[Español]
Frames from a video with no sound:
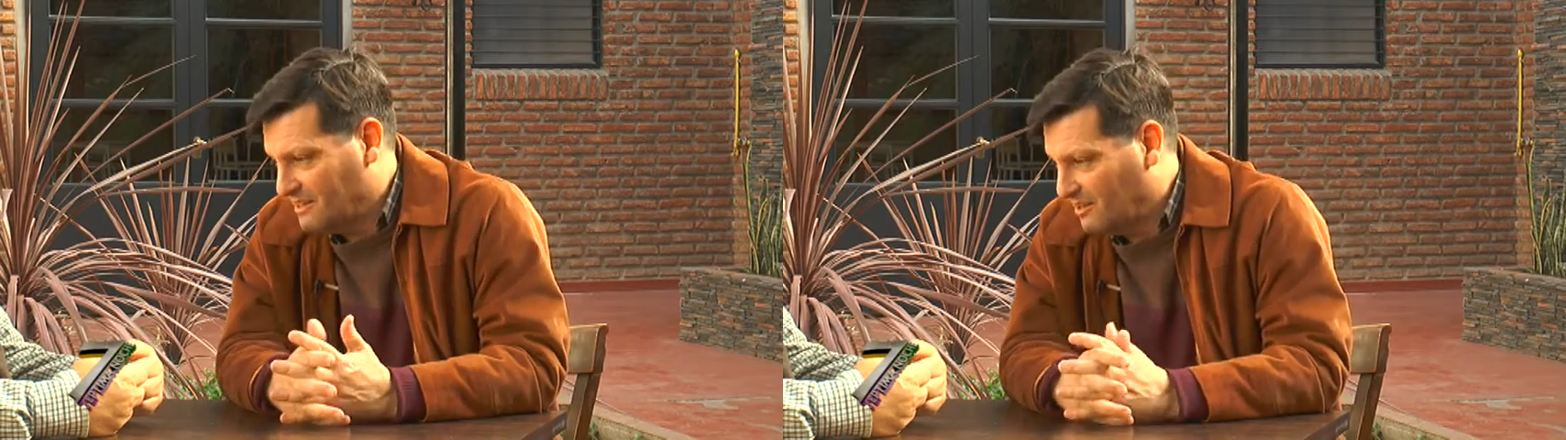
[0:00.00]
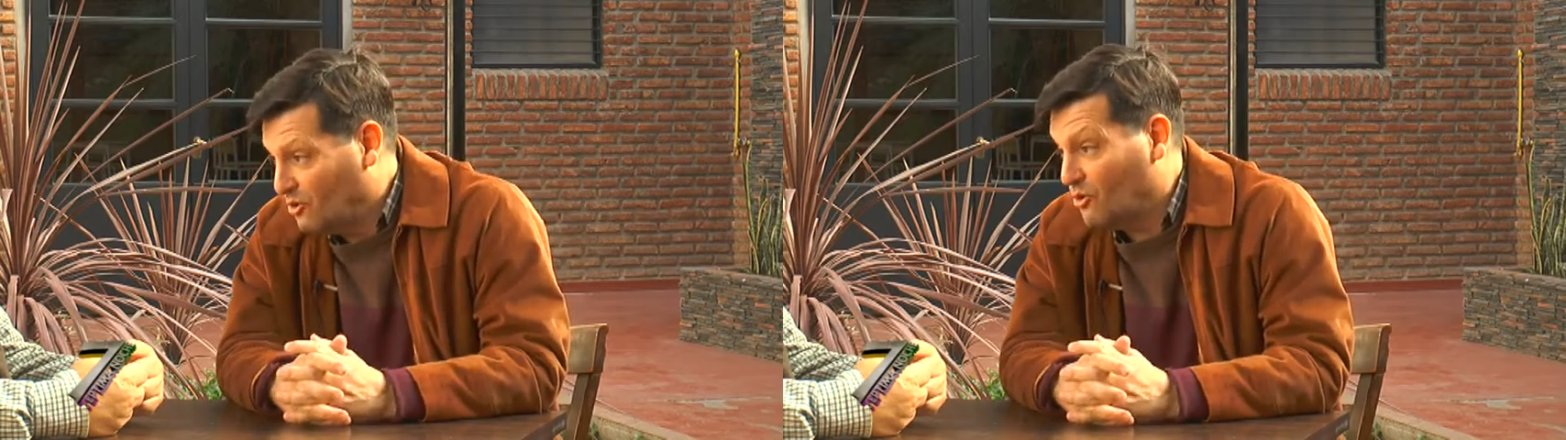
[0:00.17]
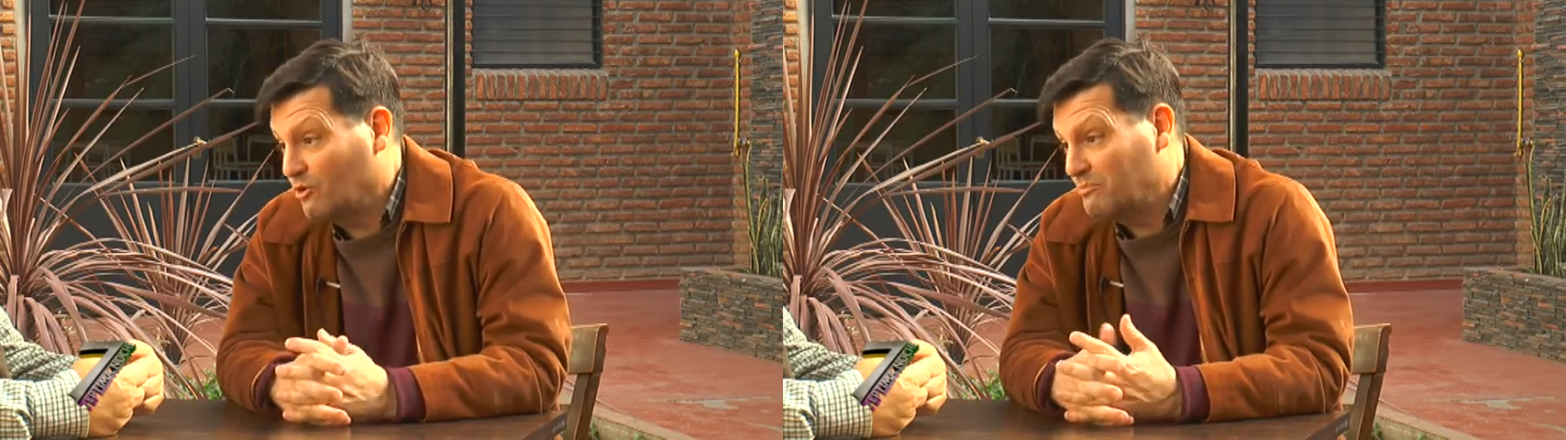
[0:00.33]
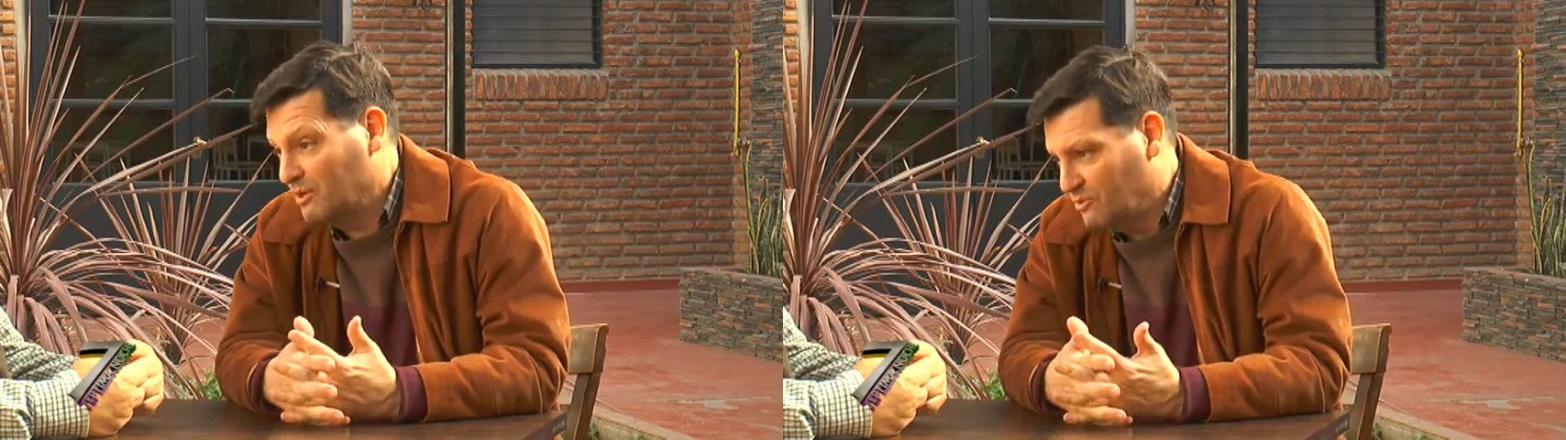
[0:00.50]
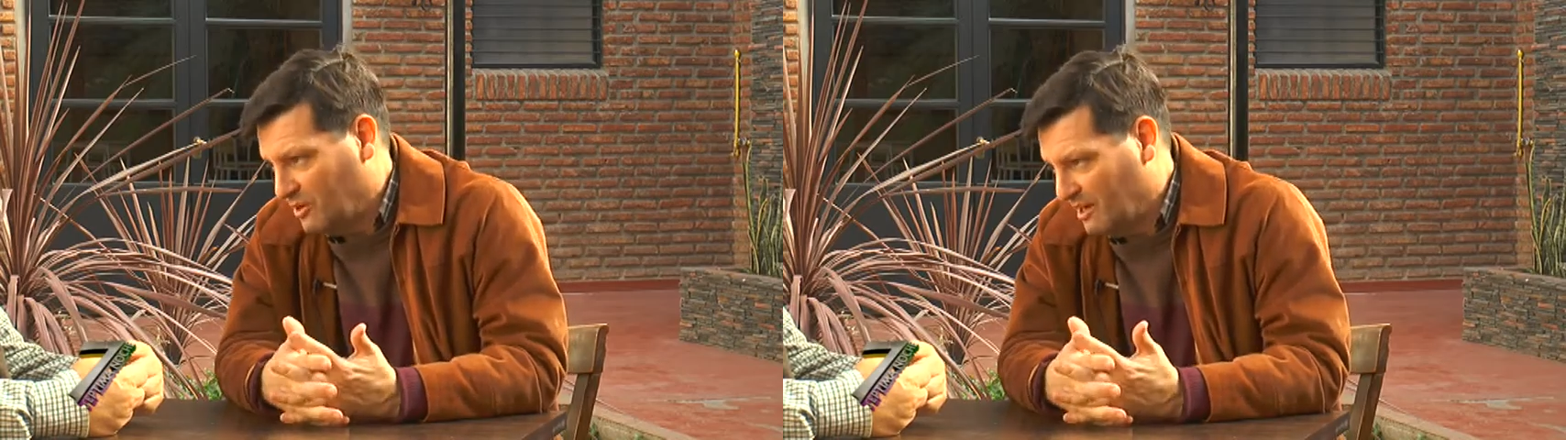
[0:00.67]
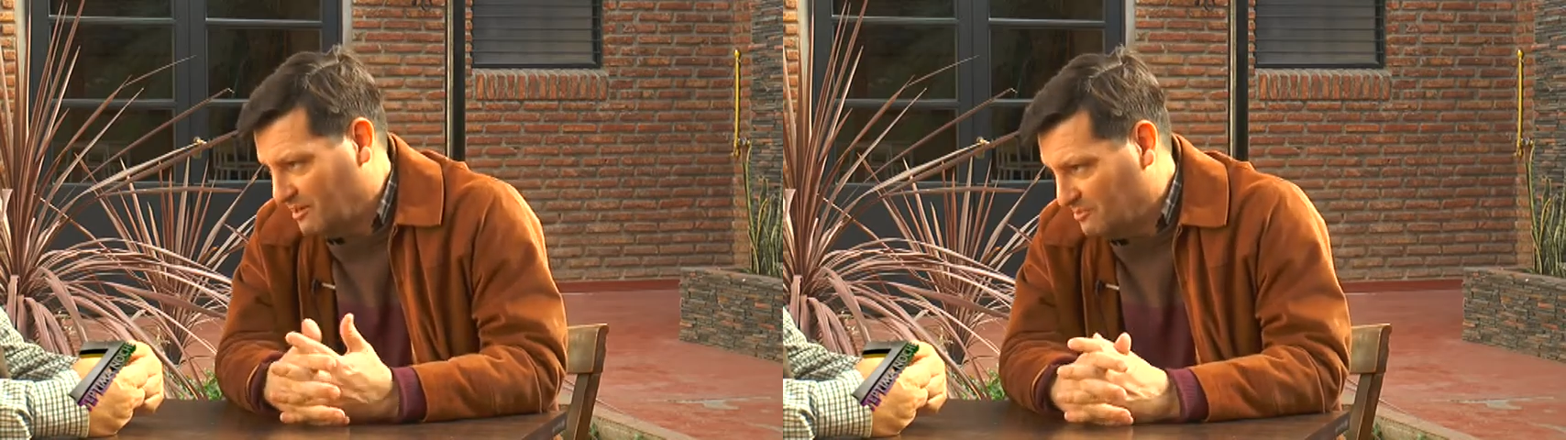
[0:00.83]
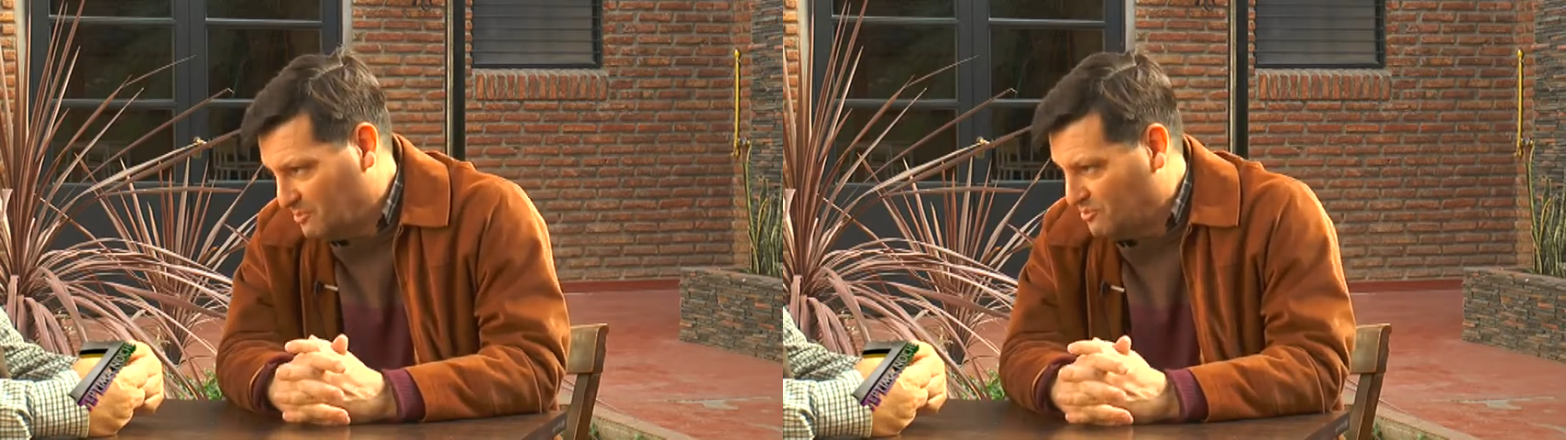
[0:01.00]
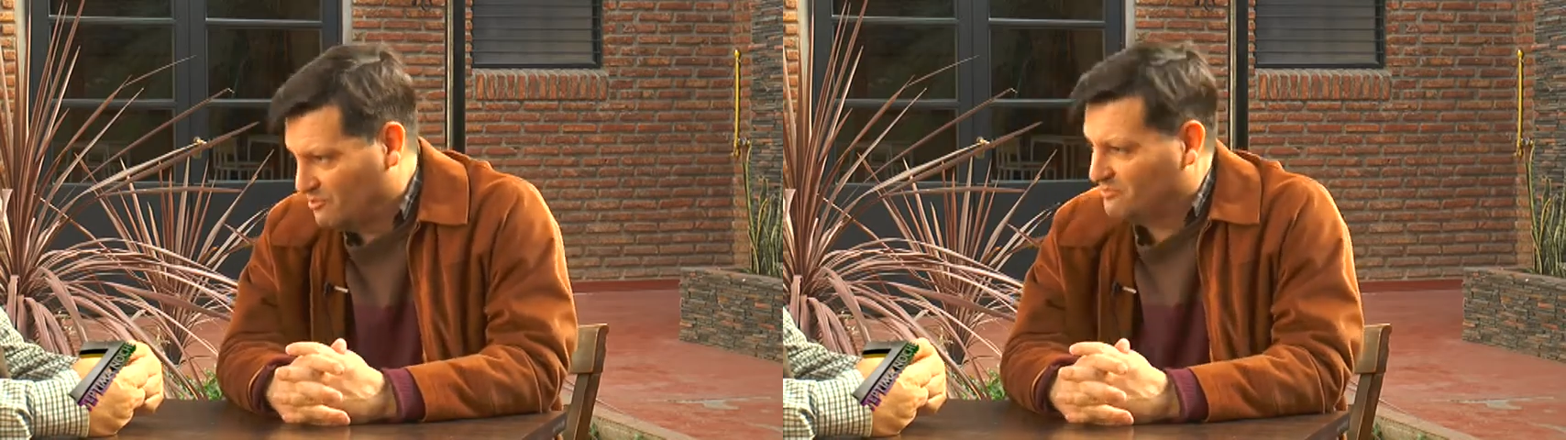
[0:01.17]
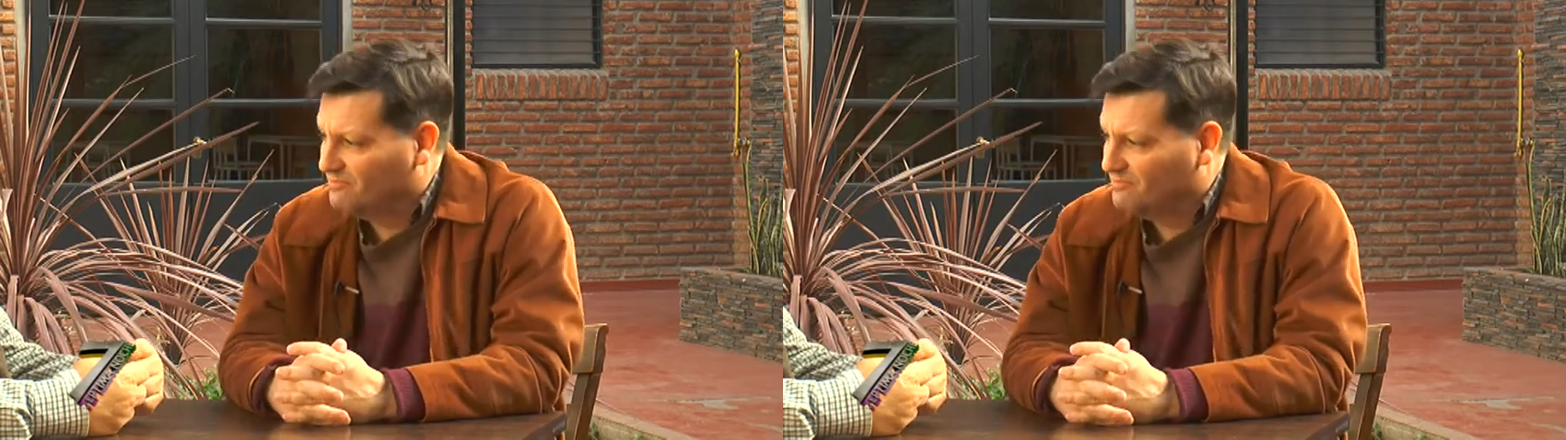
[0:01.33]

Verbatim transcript: ya los golpes duelen mucho.